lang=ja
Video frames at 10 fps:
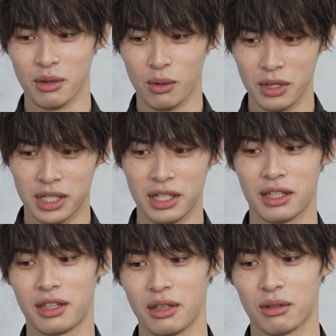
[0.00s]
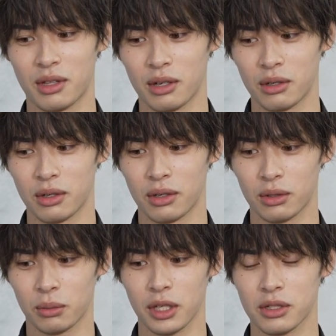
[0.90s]
ごい美味しいって言ってる
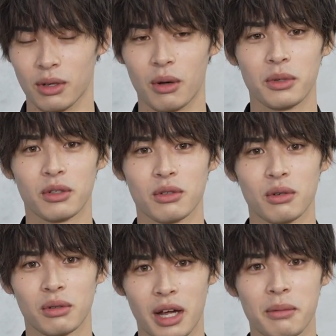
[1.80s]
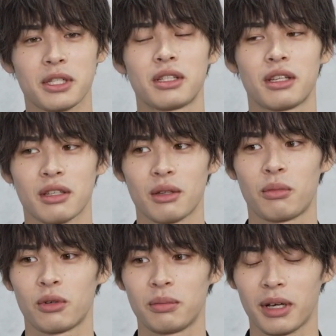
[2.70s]
友達とかを見るとすごい羨ましいんですけど
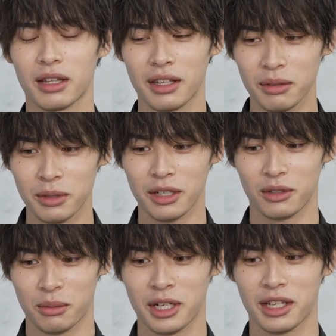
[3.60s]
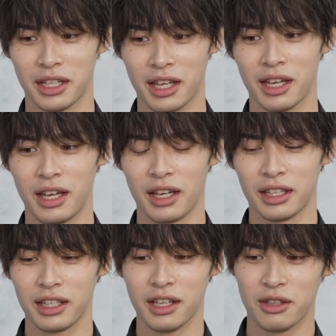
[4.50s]
僕全くブラック飲めないんで
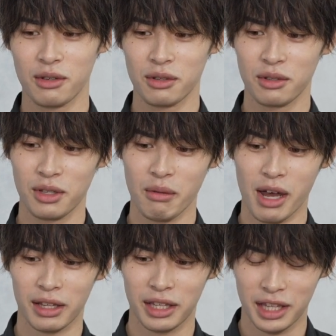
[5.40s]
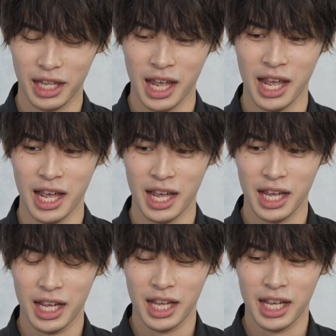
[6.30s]
大体牛乳で割って
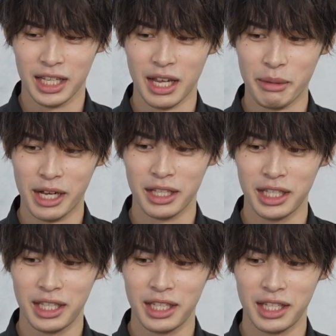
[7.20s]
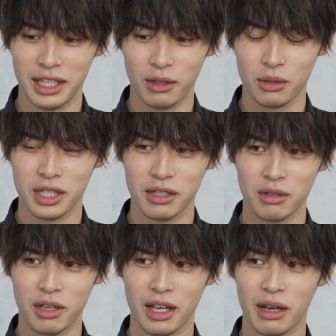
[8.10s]
たまにお家いる
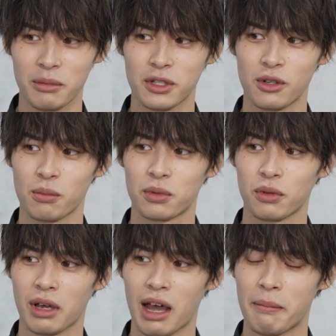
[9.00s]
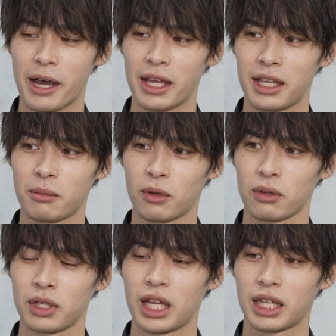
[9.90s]
時はガムシロップとか甘いもの
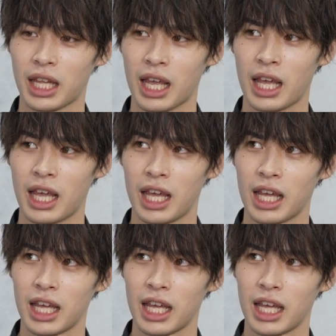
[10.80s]
入れて